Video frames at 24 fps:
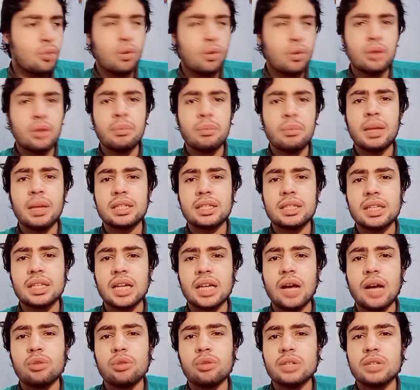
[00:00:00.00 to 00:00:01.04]
وبقى
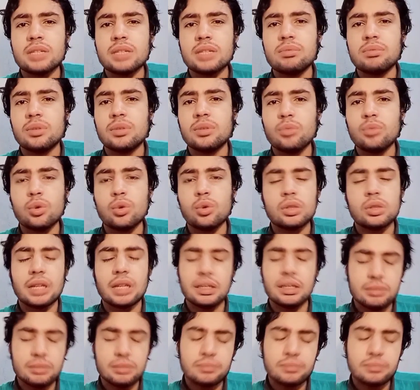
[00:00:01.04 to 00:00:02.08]
ترع والناس بتموت
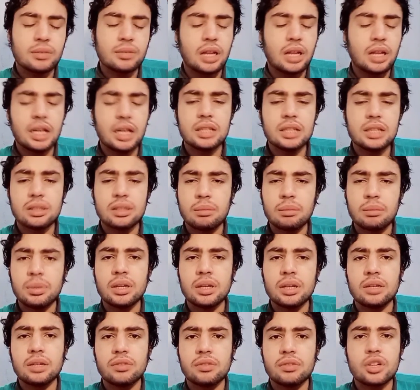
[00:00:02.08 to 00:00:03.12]
حاجات
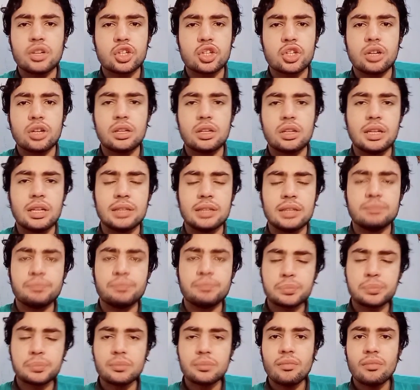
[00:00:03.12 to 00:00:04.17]
ربنا يكفينا الشر يعني
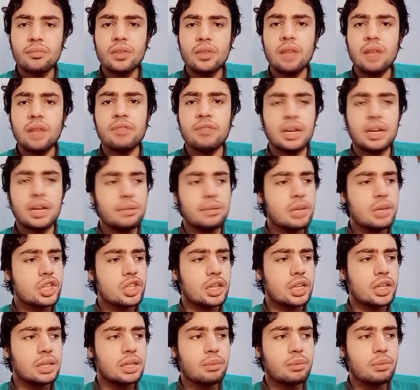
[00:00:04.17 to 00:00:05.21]
فكان
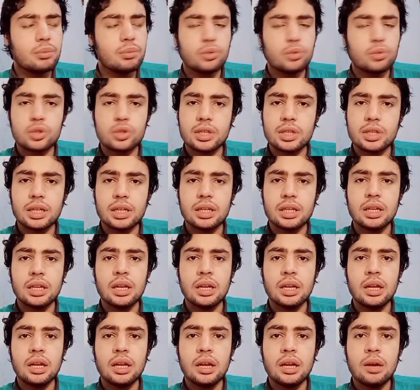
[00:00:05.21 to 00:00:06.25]
ماشي كده بالموتوسيكل
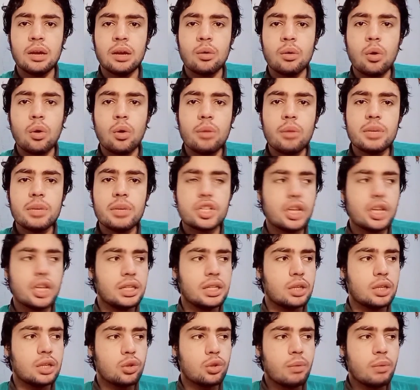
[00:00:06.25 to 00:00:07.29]
وهو ماشي
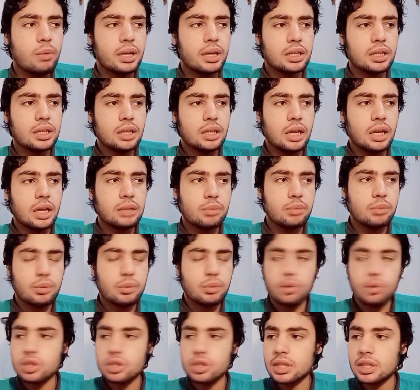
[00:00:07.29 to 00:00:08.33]
يعني يا دوبك ايه يعني
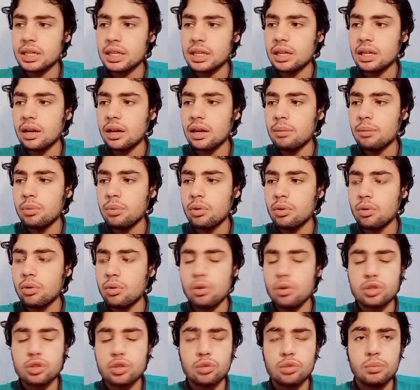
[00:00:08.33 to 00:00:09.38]
بيبص كده جنبه
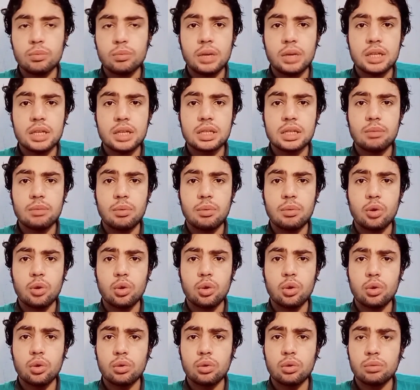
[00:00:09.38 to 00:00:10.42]
اقسم بالله زي ما
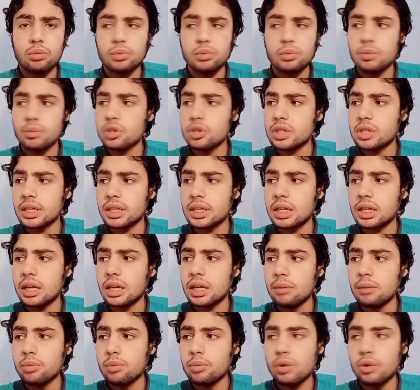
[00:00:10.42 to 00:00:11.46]
بقول لكم بيبص كده
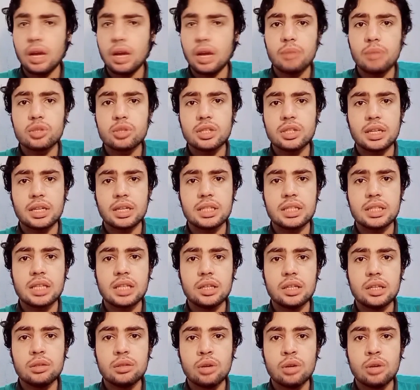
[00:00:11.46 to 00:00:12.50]
جنبه ولقى موتوسيكل
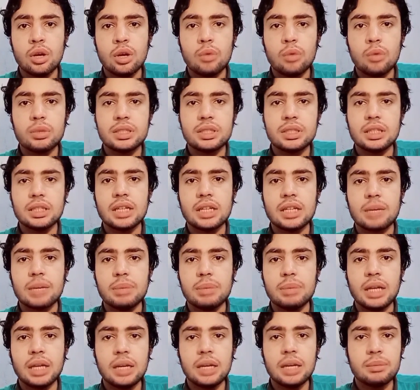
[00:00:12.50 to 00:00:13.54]
زيه واتنين
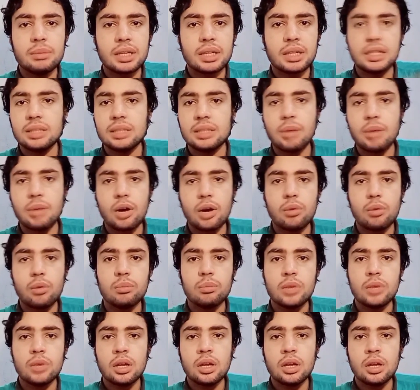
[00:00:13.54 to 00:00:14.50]
راكبين عليه من غير دماغهم